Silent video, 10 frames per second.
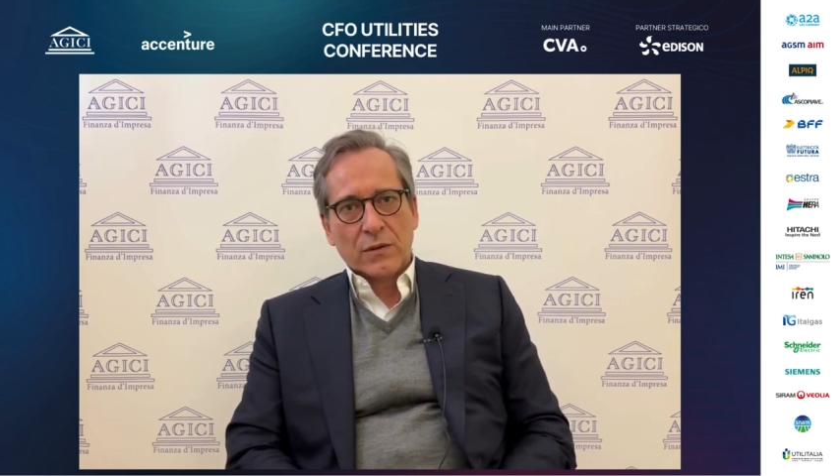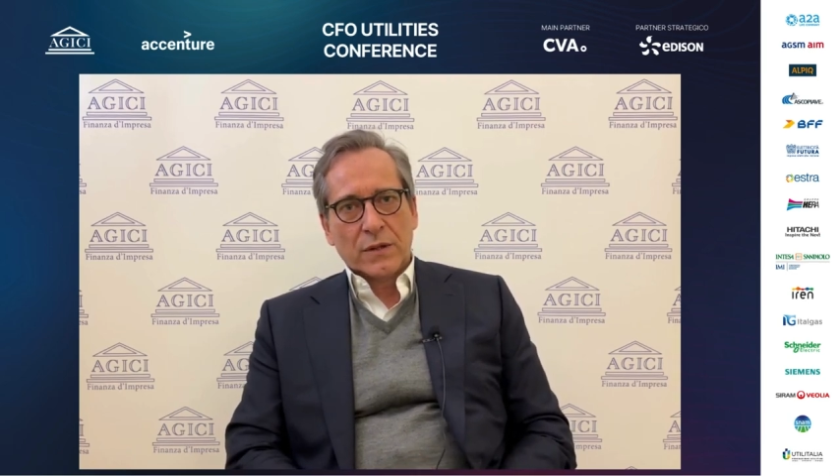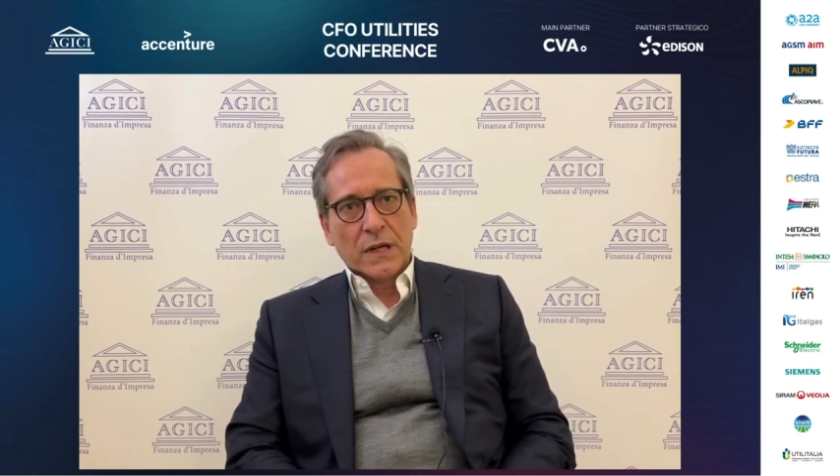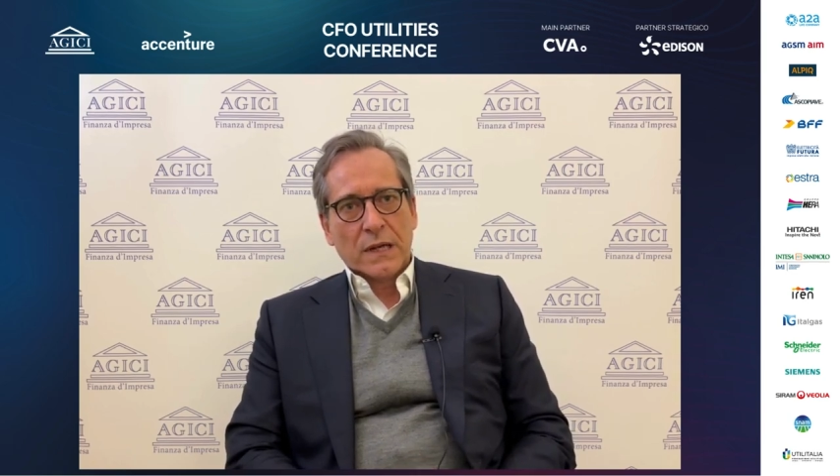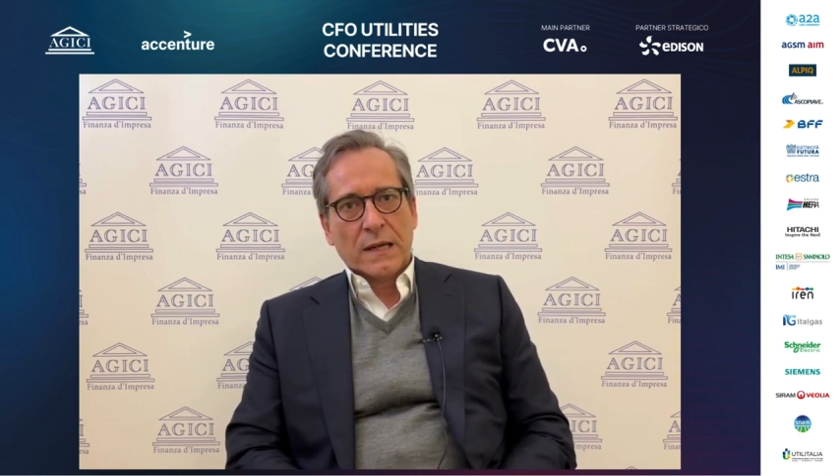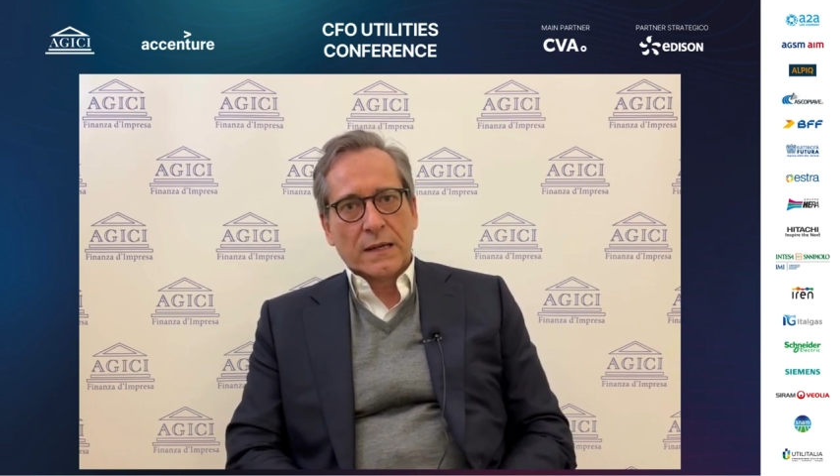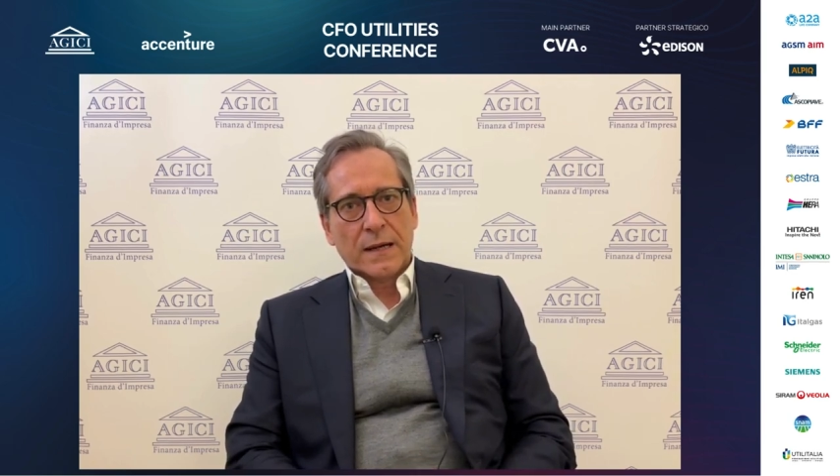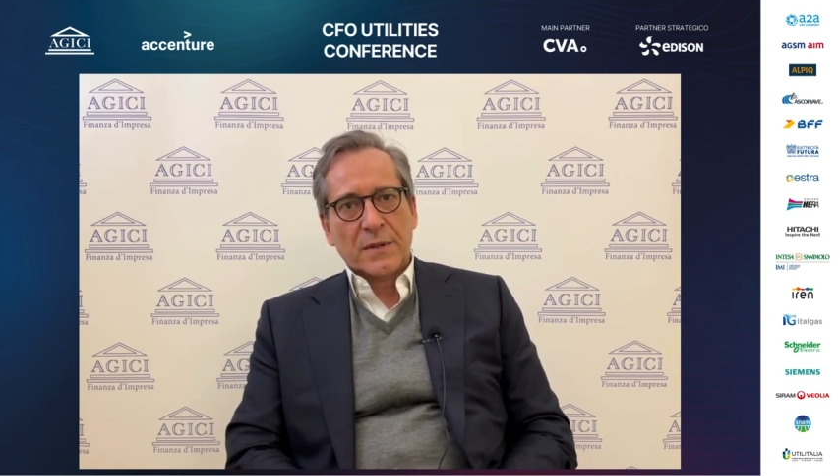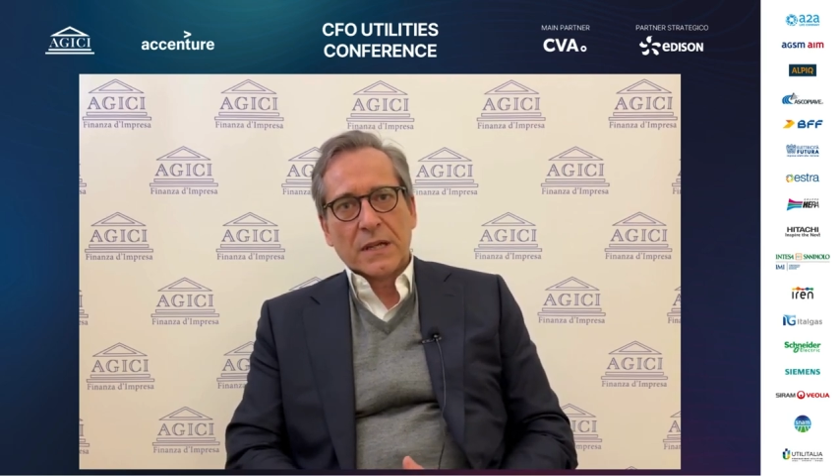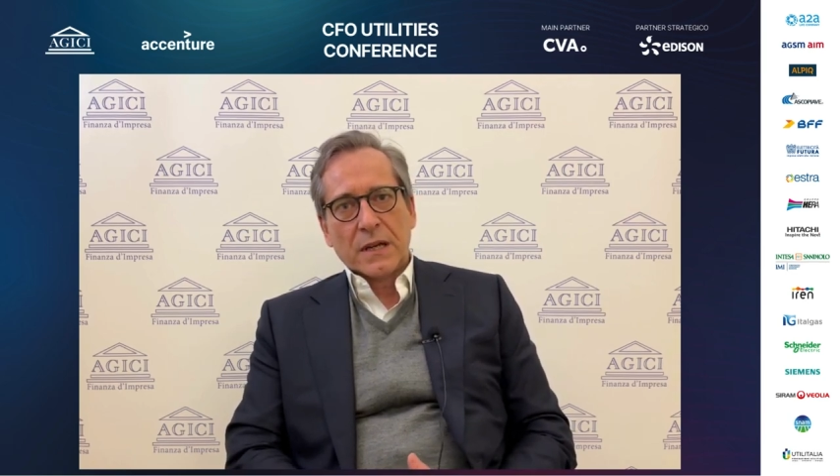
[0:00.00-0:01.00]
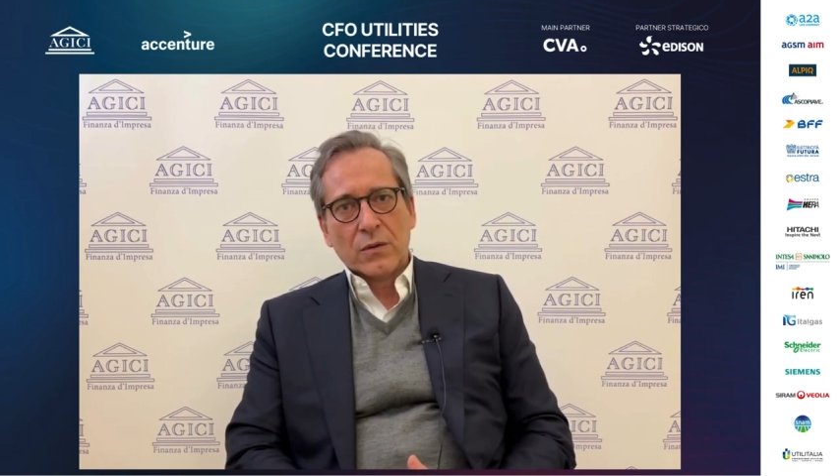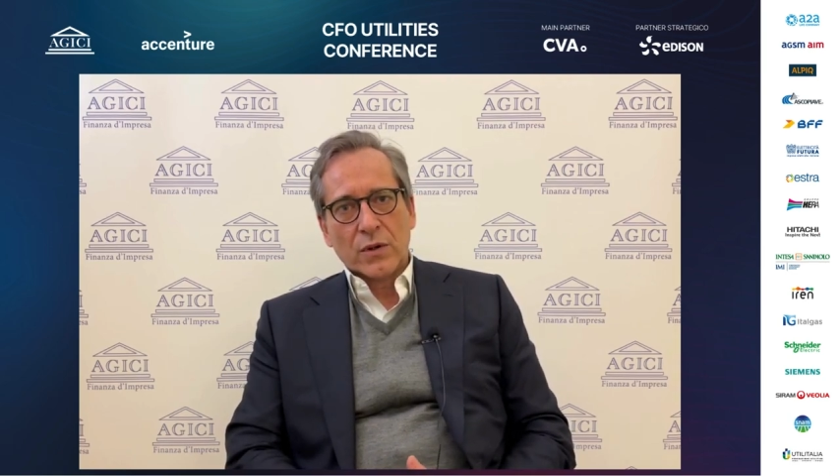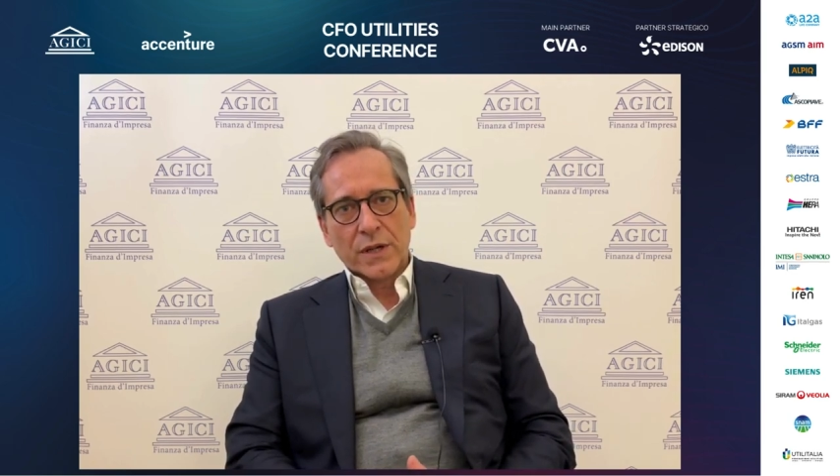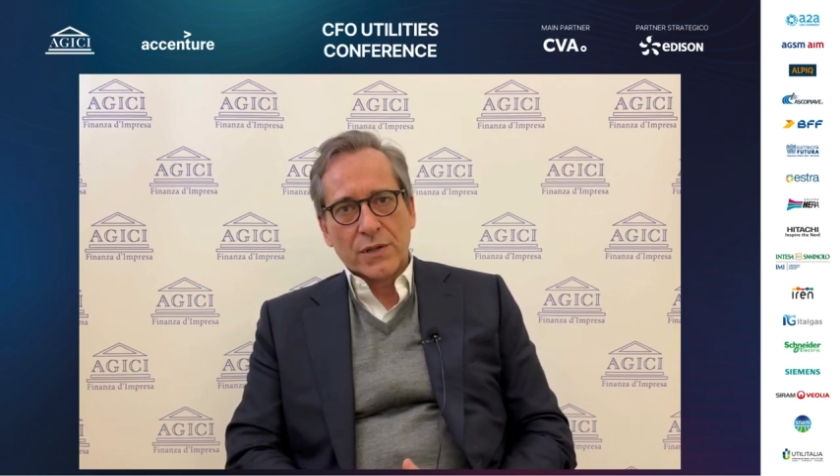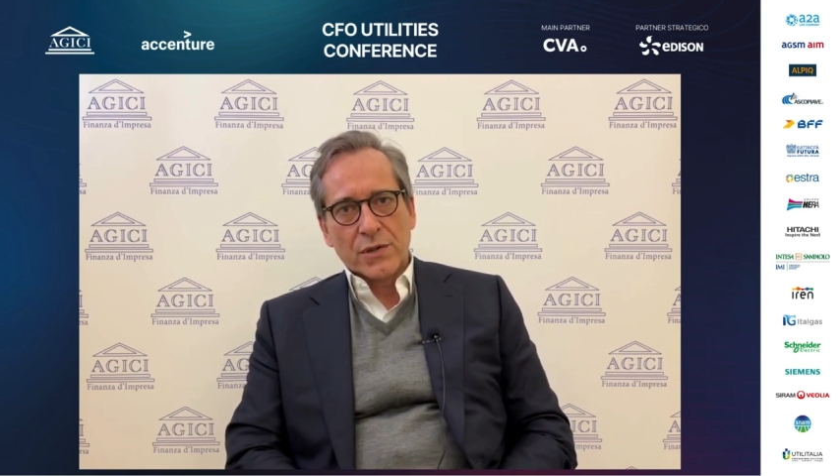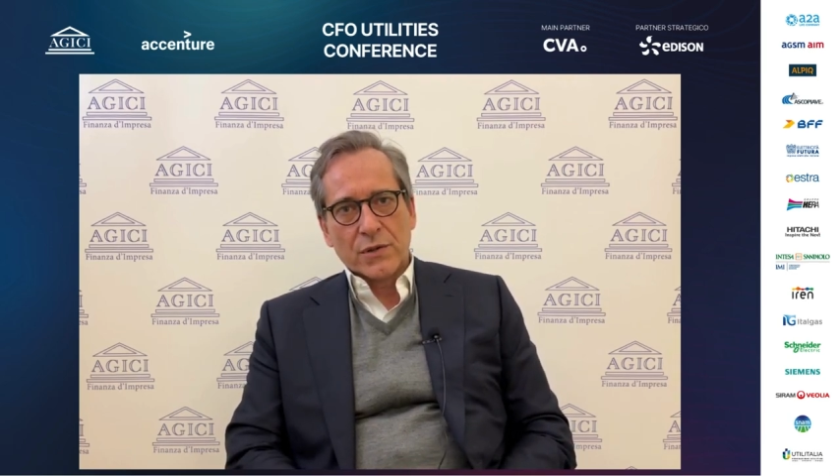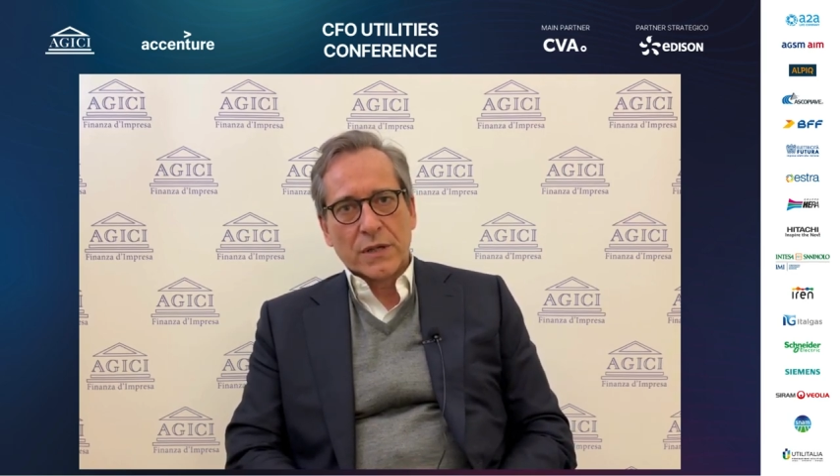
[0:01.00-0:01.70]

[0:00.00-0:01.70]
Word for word: nella capital allocation,